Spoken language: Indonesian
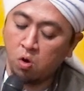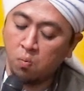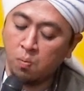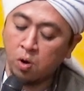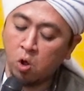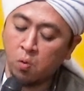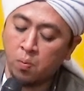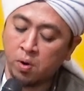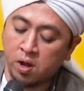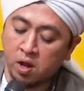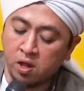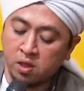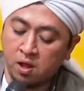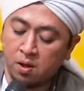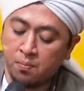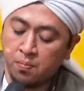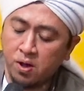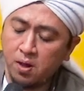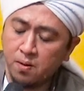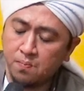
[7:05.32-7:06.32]
beliau berkata
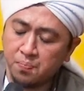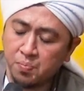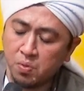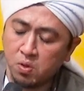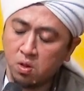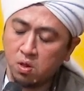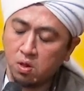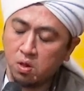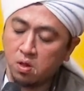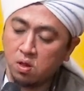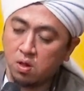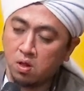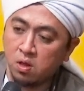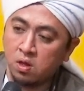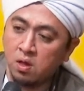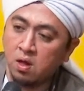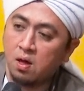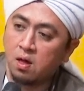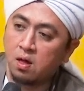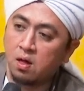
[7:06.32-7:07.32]
apa?
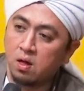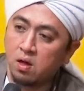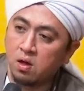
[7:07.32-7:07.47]
Ya.